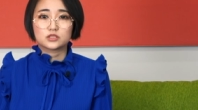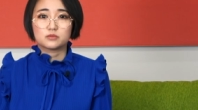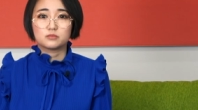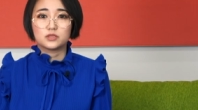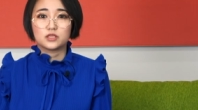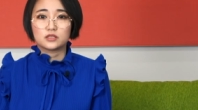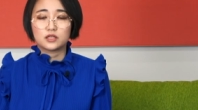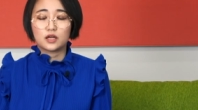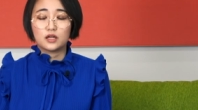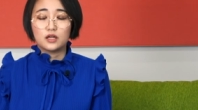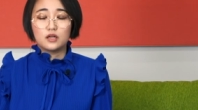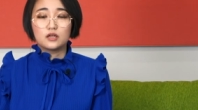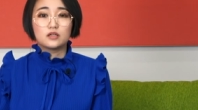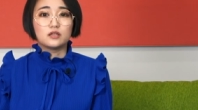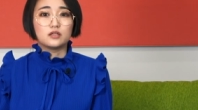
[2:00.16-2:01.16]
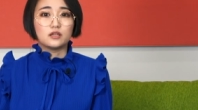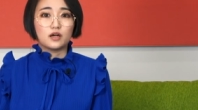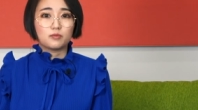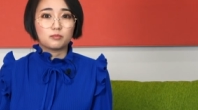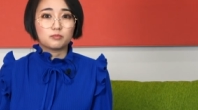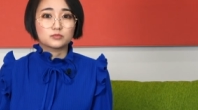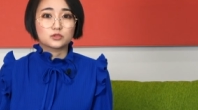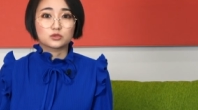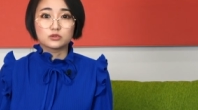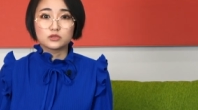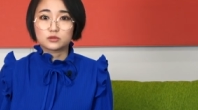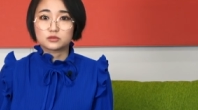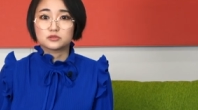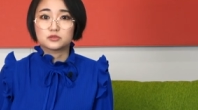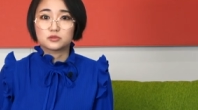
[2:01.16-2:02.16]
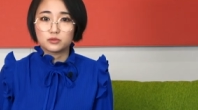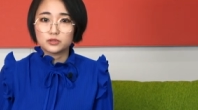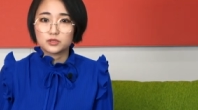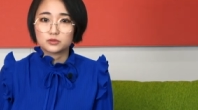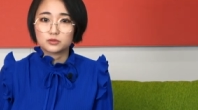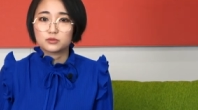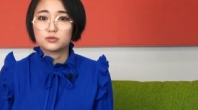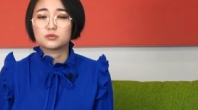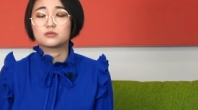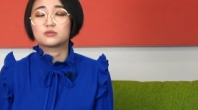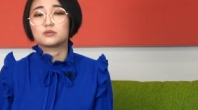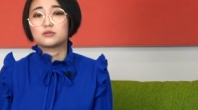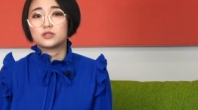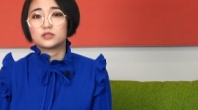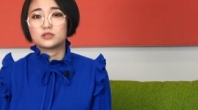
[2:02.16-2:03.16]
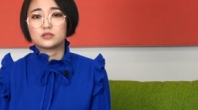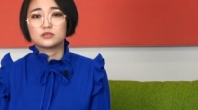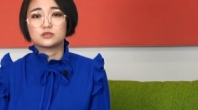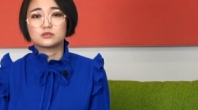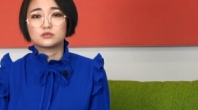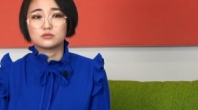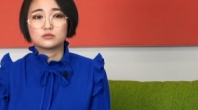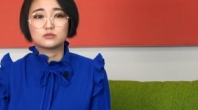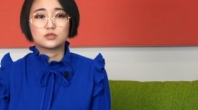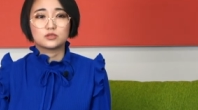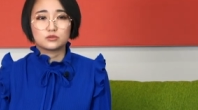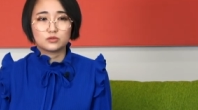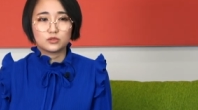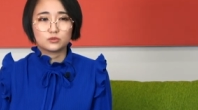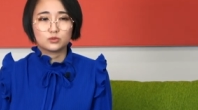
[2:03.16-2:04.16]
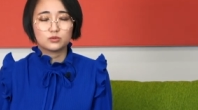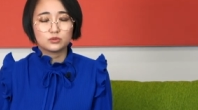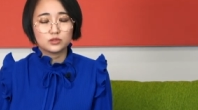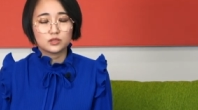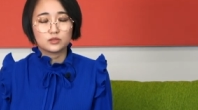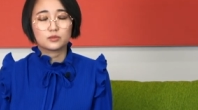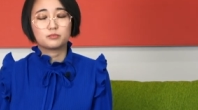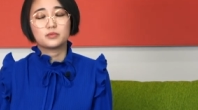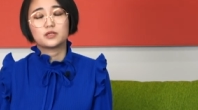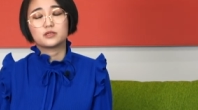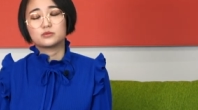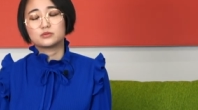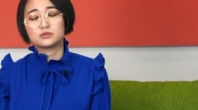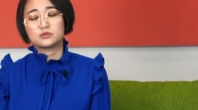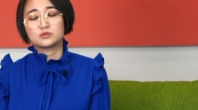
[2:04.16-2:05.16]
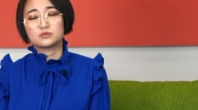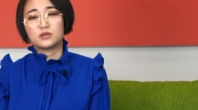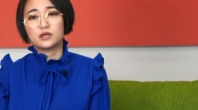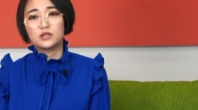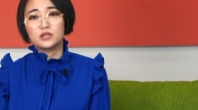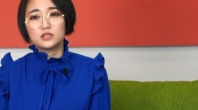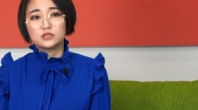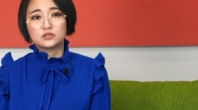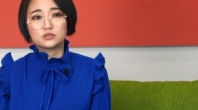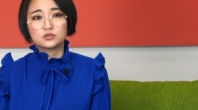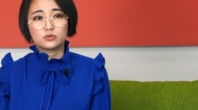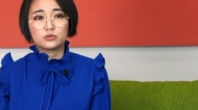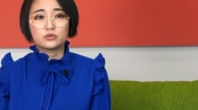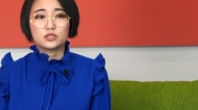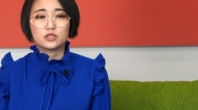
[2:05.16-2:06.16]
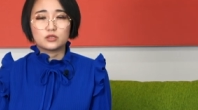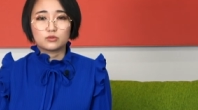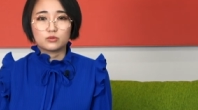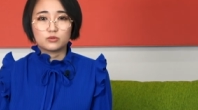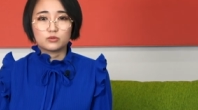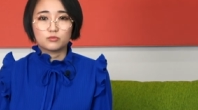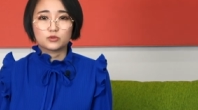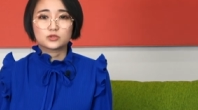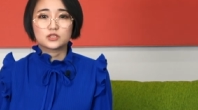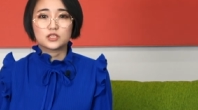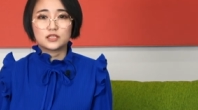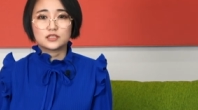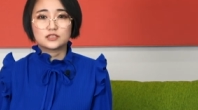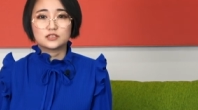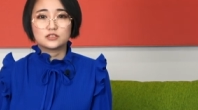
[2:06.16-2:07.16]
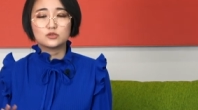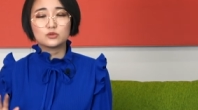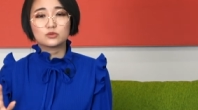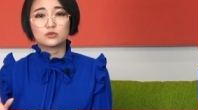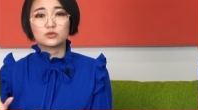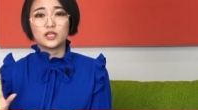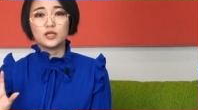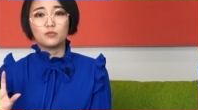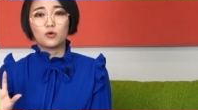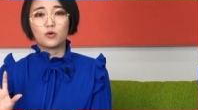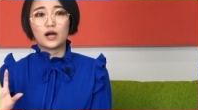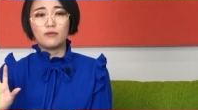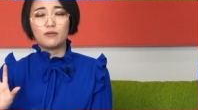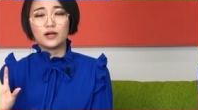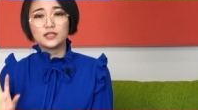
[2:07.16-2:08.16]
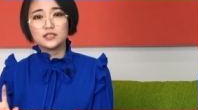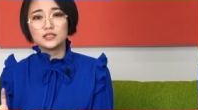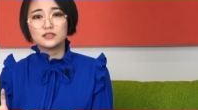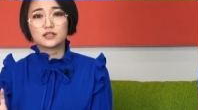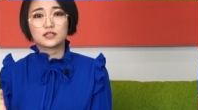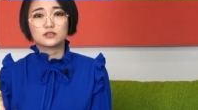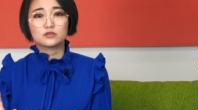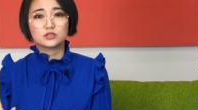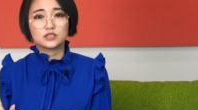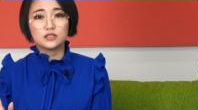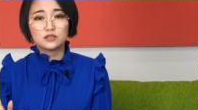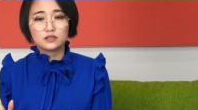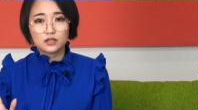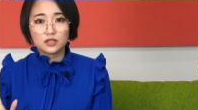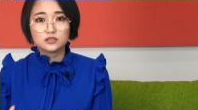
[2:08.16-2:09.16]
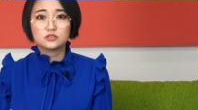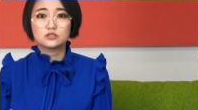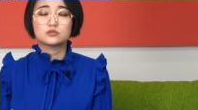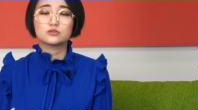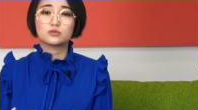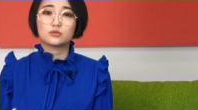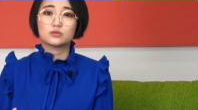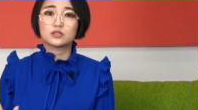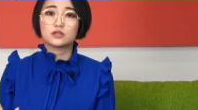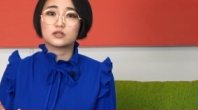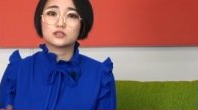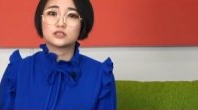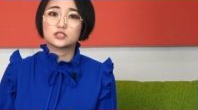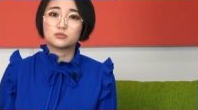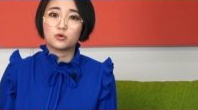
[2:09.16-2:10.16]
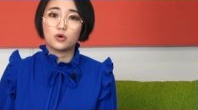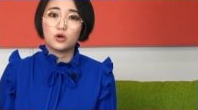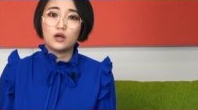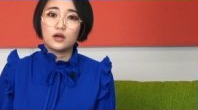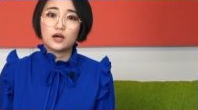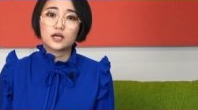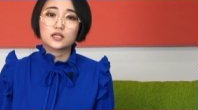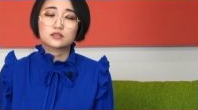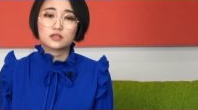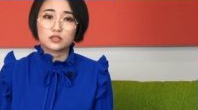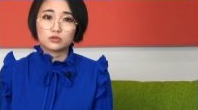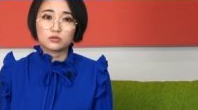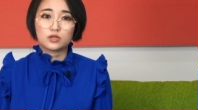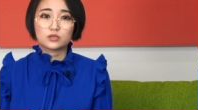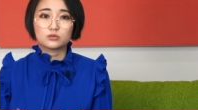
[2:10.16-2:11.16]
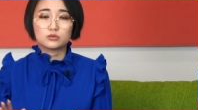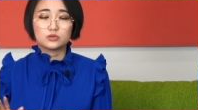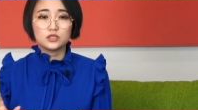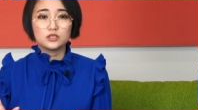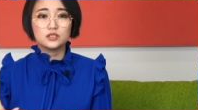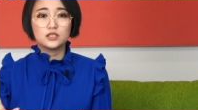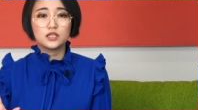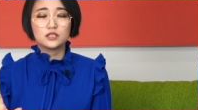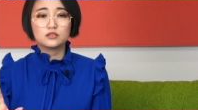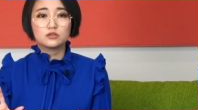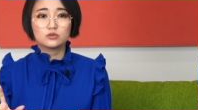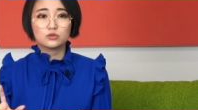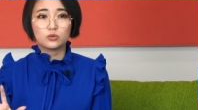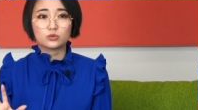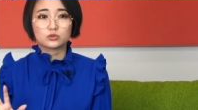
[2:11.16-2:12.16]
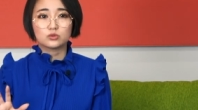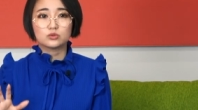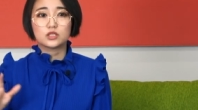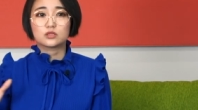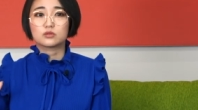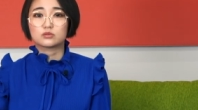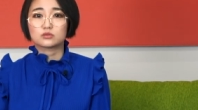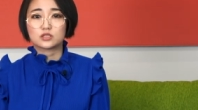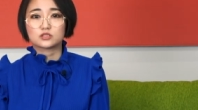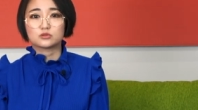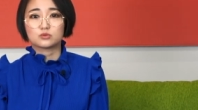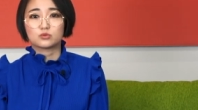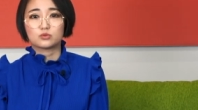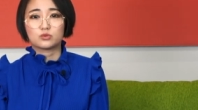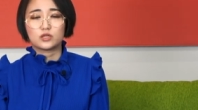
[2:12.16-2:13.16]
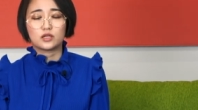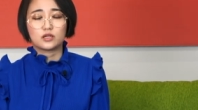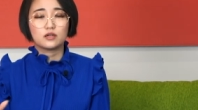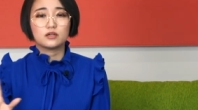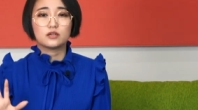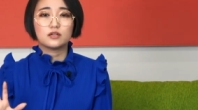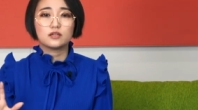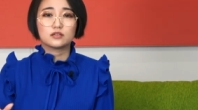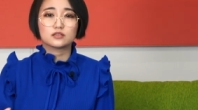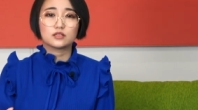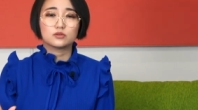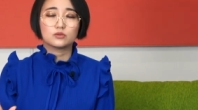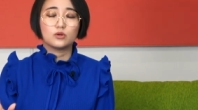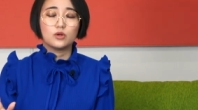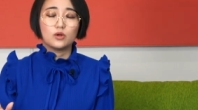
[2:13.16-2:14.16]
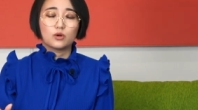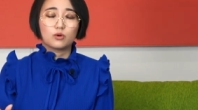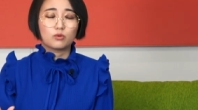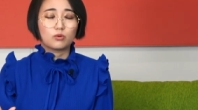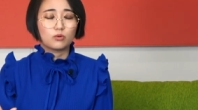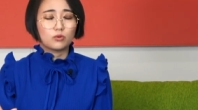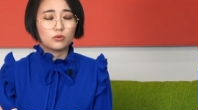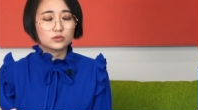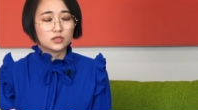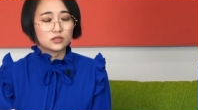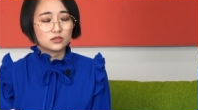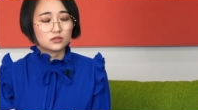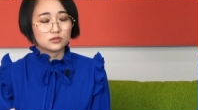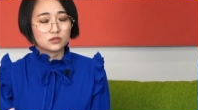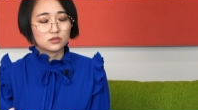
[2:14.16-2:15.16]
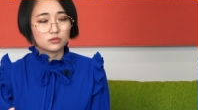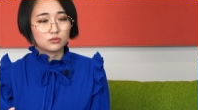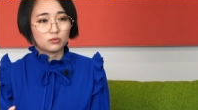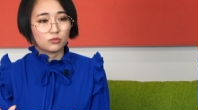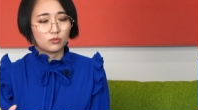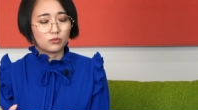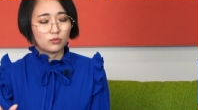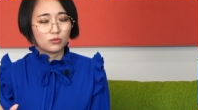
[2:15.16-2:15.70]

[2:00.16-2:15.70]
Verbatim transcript: はみんな「いやソニックすごいね」と言ってくれたりするんですよね特にやっぱアート2はストーリーのも好きだしちょっとね絵も可愛いんだけど若干重厚な感じもあったりとかあと人間とソニックたちのこの描かれ方のこう何ていうんですかねこう